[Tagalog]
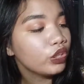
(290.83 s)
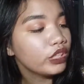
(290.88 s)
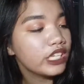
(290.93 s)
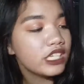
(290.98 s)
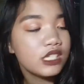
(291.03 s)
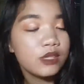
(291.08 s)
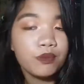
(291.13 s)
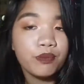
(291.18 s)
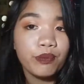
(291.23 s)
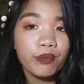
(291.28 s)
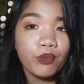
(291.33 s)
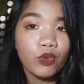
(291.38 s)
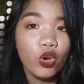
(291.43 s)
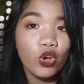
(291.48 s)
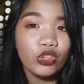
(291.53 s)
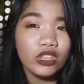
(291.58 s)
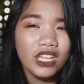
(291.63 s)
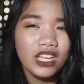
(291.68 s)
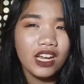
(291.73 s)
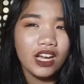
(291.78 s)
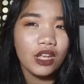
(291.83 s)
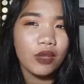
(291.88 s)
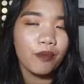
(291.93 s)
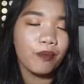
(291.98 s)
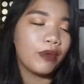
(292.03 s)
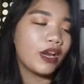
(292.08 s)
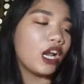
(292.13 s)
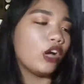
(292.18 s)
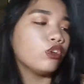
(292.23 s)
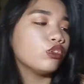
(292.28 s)
Tapos, konti lang
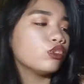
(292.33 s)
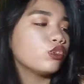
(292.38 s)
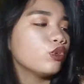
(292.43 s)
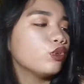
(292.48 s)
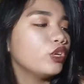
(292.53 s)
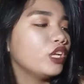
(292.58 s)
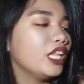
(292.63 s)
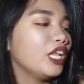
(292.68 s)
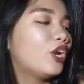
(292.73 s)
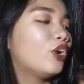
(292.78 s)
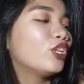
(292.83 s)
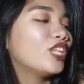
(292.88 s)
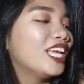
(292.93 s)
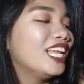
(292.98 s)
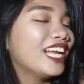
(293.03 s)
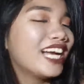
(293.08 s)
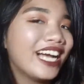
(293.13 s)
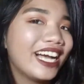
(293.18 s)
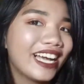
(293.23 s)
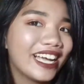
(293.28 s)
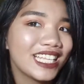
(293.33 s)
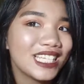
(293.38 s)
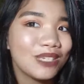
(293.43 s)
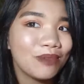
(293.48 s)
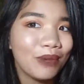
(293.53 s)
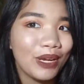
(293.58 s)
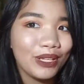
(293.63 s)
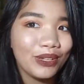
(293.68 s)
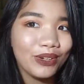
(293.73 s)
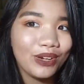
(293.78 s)
yung brown. So, hindi ko talaga gets
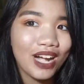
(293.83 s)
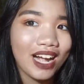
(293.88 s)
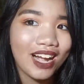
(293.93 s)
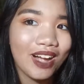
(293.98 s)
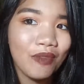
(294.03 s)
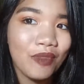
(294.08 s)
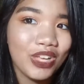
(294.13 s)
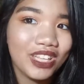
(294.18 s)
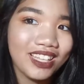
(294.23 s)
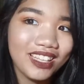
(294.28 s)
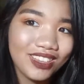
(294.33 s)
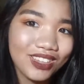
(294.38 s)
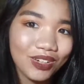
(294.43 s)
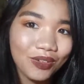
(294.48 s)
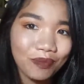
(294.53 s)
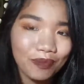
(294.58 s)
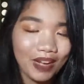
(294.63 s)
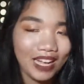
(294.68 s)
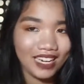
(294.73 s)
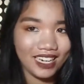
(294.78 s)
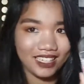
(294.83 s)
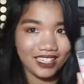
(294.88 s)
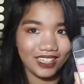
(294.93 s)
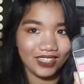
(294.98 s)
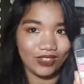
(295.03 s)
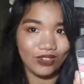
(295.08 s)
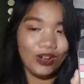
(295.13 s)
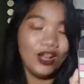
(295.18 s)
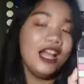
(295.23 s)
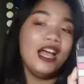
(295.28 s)
paano gagamitin tong palette
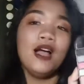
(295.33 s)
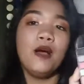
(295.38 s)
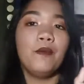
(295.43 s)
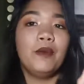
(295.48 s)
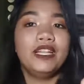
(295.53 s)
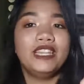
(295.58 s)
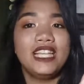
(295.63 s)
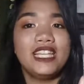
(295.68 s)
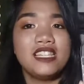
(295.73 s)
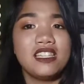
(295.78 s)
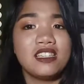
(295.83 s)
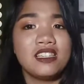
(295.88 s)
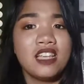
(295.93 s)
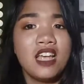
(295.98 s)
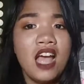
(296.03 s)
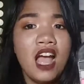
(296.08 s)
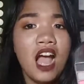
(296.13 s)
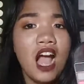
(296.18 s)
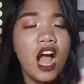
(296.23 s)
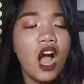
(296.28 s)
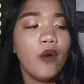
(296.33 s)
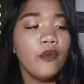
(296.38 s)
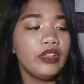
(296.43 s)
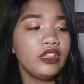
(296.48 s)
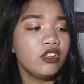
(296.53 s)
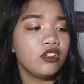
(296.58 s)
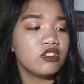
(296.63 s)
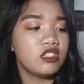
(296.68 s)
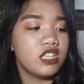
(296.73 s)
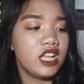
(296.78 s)
na to. But this is how it
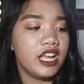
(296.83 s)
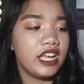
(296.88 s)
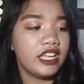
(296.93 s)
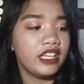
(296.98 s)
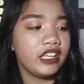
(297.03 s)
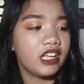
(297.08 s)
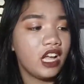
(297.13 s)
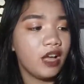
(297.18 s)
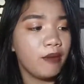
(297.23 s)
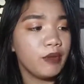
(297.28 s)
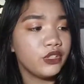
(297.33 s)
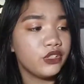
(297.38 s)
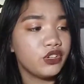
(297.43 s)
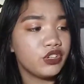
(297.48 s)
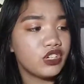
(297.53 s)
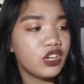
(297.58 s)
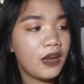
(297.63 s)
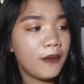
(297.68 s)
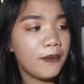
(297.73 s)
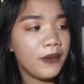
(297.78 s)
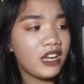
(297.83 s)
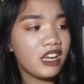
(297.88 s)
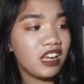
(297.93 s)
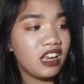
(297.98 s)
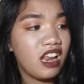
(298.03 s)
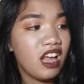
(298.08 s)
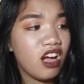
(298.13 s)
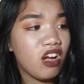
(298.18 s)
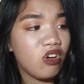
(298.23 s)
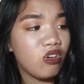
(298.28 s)
looks like. Ginagamit ko siya pag
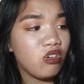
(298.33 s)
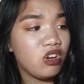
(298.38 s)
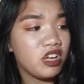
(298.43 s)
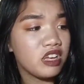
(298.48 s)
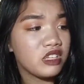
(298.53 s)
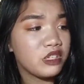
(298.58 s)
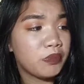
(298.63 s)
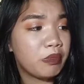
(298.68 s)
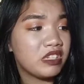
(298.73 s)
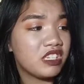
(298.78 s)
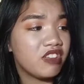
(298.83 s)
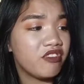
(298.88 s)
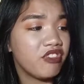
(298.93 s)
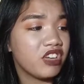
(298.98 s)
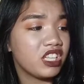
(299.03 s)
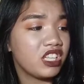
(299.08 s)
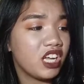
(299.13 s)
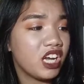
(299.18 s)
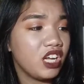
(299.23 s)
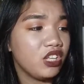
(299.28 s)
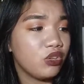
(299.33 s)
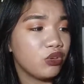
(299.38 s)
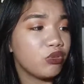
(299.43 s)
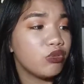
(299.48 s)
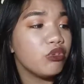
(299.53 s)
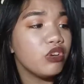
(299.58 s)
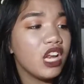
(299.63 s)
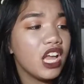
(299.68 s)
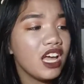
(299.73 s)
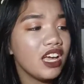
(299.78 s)
kailangan ko lang specific na ganong
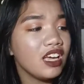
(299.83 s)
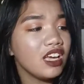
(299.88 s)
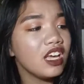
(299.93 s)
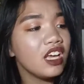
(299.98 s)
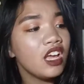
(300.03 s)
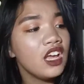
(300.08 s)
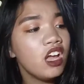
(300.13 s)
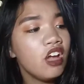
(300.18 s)
kulay.